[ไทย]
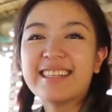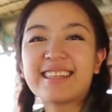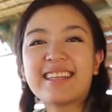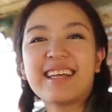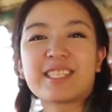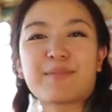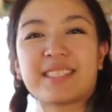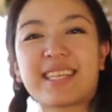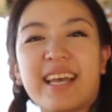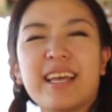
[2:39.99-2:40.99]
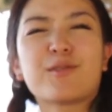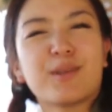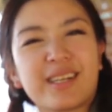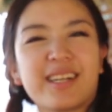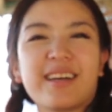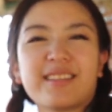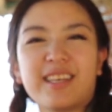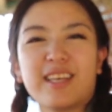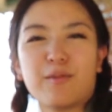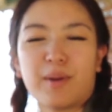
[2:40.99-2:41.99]
นั่นอาจจะเป็นสาเหตุส่วนหนึ่งเลย
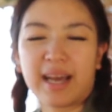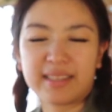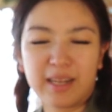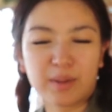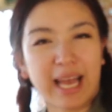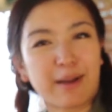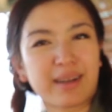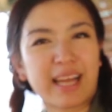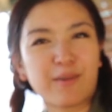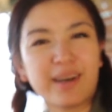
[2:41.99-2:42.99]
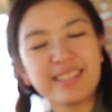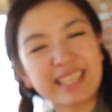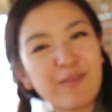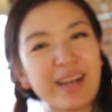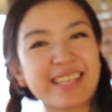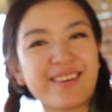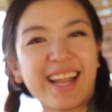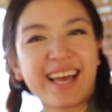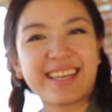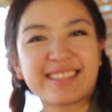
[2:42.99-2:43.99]
ที่เวลาที่เราถามใครว่าใช้เวลาเท่า
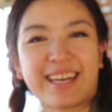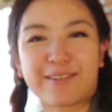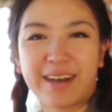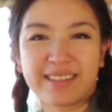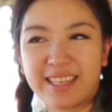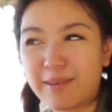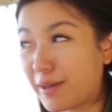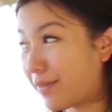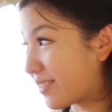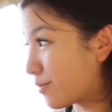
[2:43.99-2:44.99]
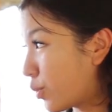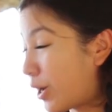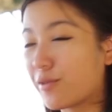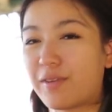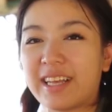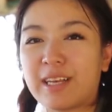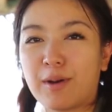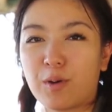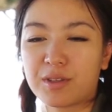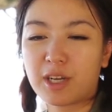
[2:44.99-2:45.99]
ไหร่ จากฝั่งนี้ไปฝั่งภูเขาไฟเนี่ย
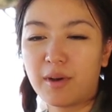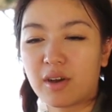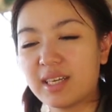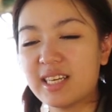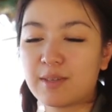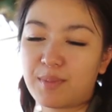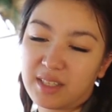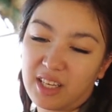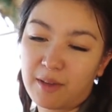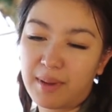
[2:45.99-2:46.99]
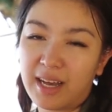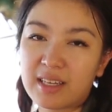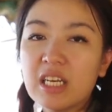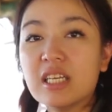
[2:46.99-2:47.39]
บางคนก็บอก 20นาทีบ้าง